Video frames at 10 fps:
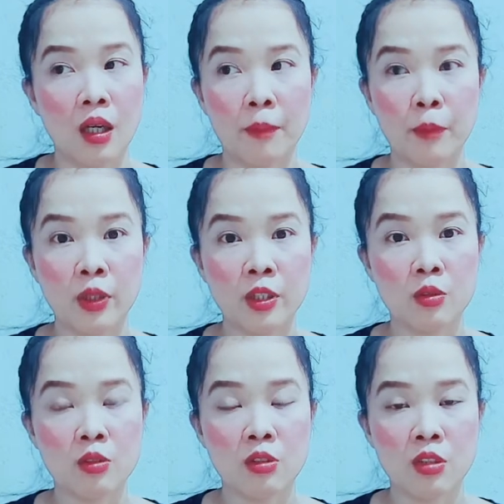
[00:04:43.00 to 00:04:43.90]
Ah, pwede
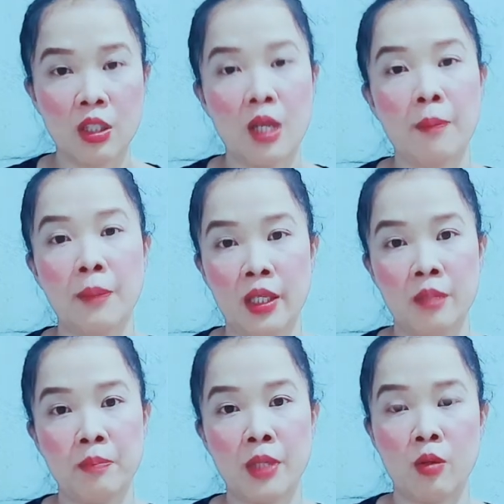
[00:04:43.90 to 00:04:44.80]
nyo nyo
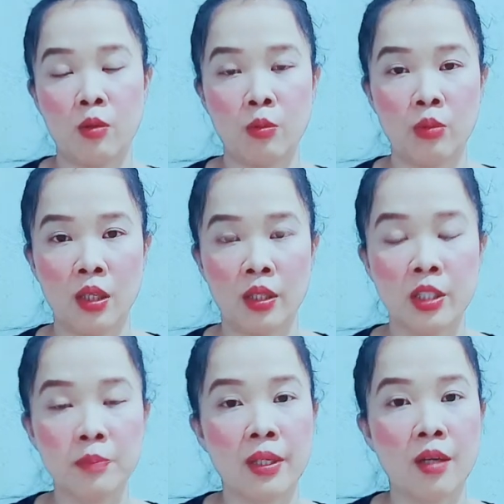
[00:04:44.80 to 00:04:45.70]
i-apply pero na
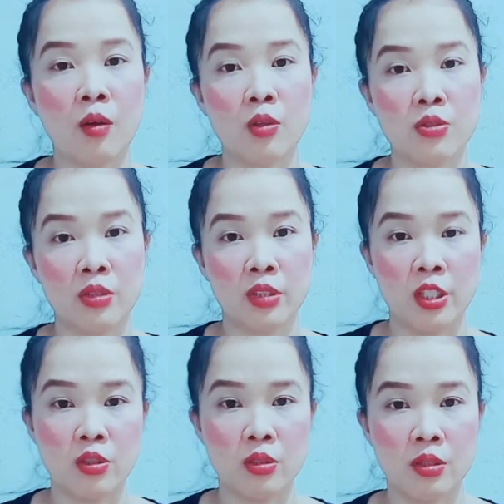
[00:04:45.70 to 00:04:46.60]
need pa ng
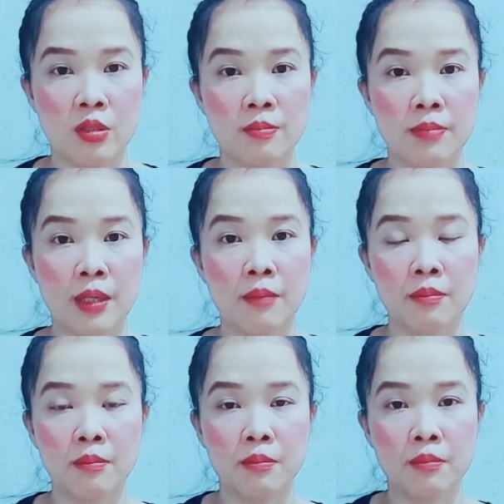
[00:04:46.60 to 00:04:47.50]
consultation from
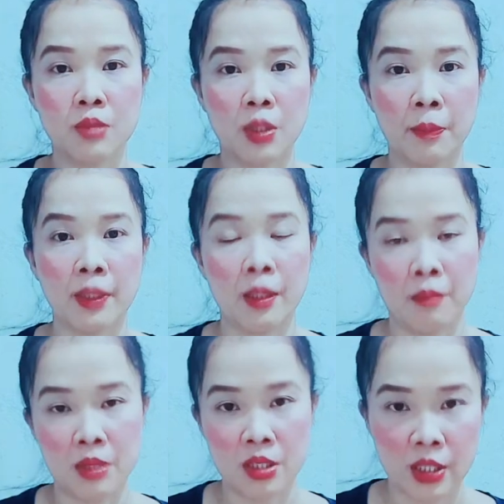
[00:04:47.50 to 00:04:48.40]
mm. Japan
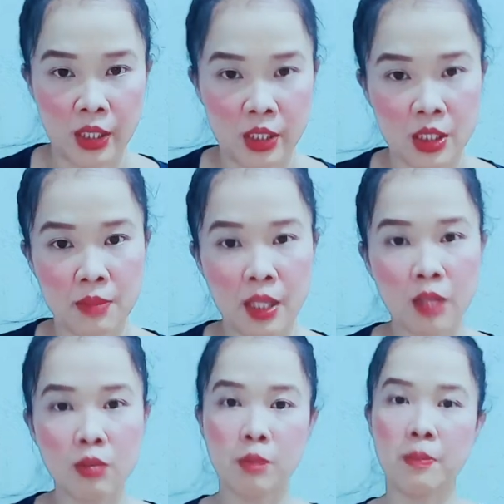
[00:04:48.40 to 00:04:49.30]
Embassy guys.
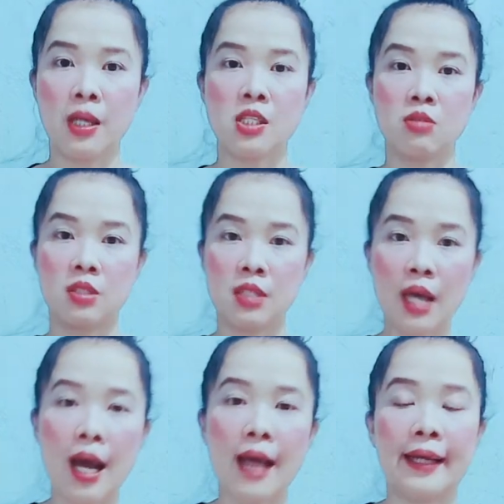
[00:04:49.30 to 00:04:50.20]
Bago nyo ipasok
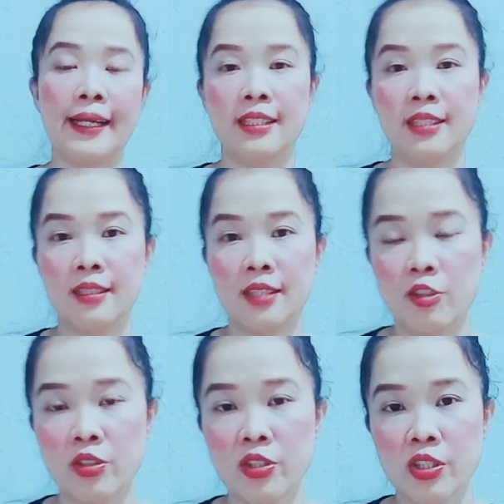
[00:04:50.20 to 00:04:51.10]
sa accredited
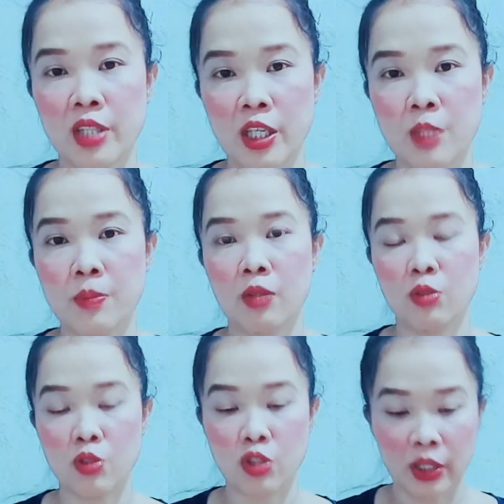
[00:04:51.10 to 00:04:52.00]
agency guys,
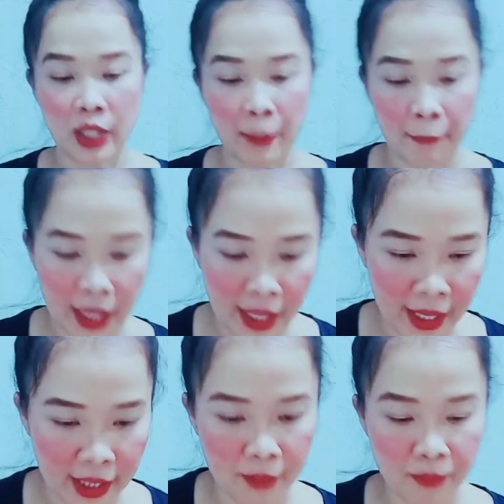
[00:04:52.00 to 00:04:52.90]
bago nyo siya
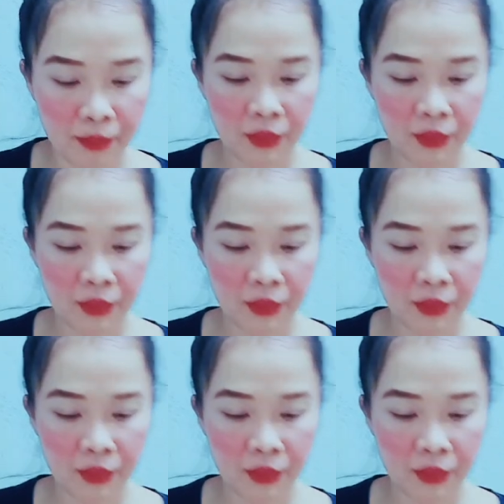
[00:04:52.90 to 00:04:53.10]
i-apply.